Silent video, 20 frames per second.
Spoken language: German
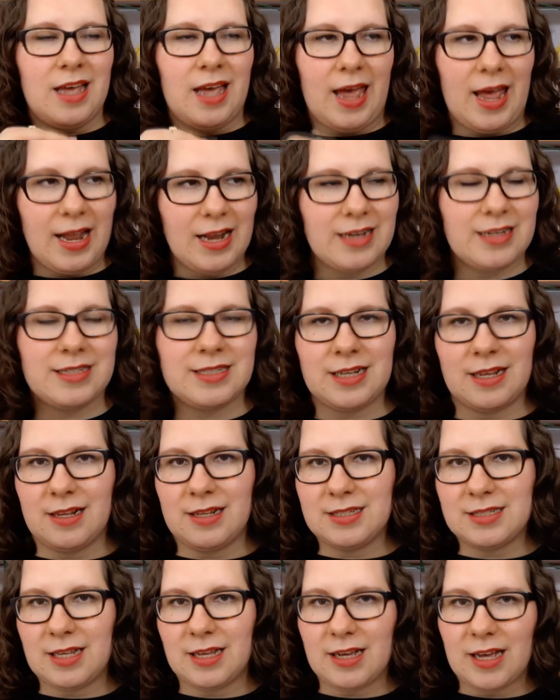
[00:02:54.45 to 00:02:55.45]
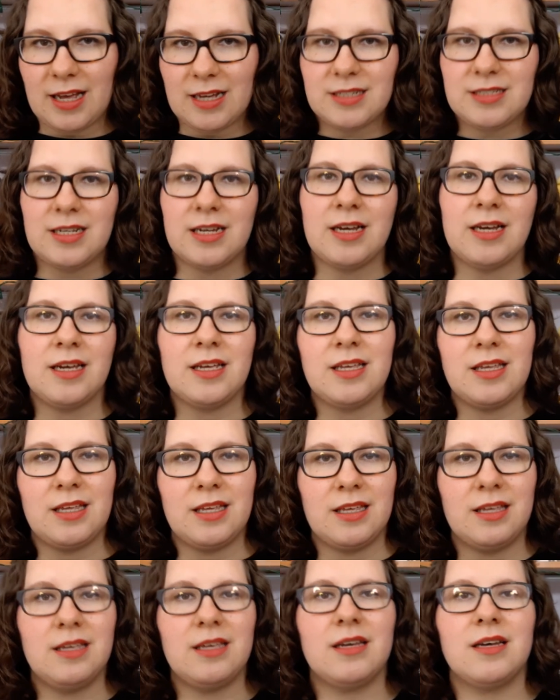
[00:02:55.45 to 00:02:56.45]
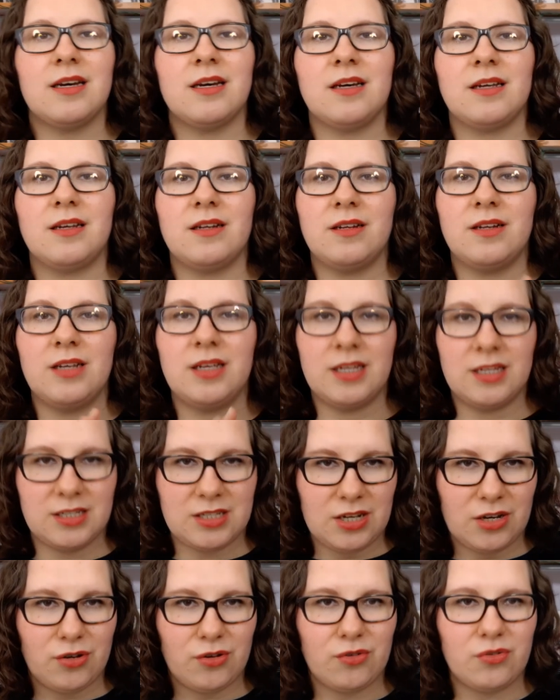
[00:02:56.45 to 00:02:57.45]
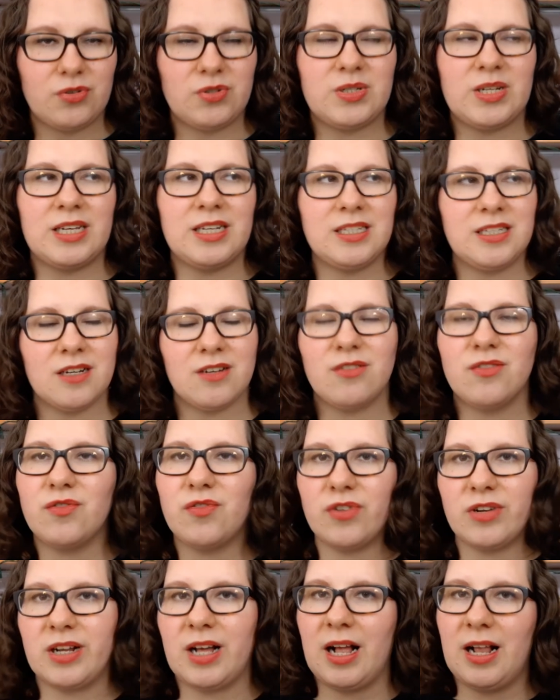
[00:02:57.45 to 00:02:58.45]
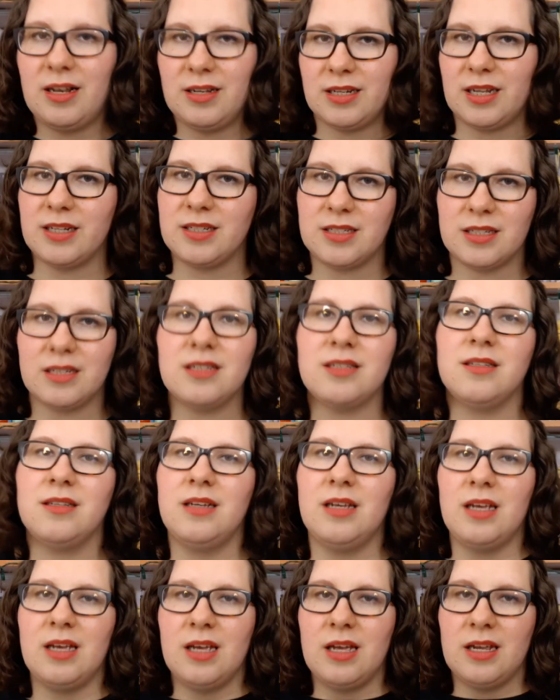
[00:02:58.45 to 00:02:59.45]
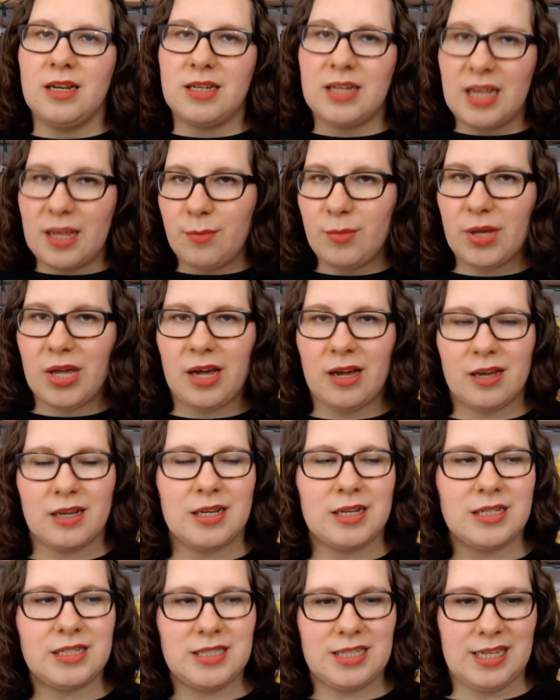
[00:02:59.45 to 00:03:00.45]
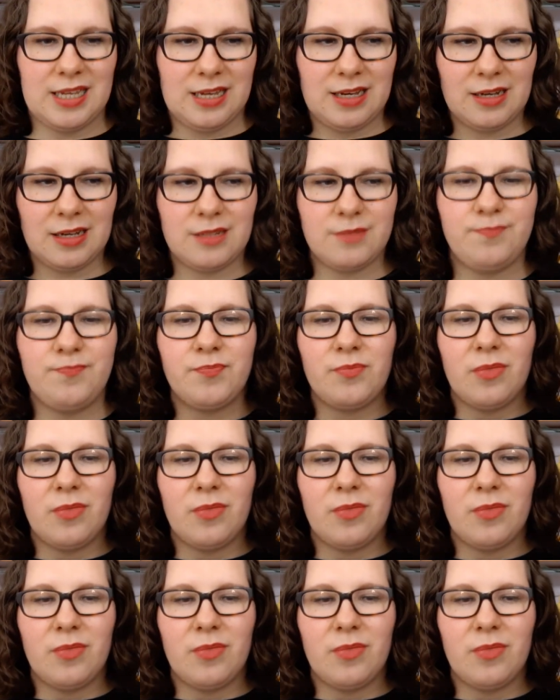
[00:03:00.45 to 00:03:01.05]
Elks als Charakter, ihre Hintergrund, der Hintergrund von allen anderen Nebencharakteren,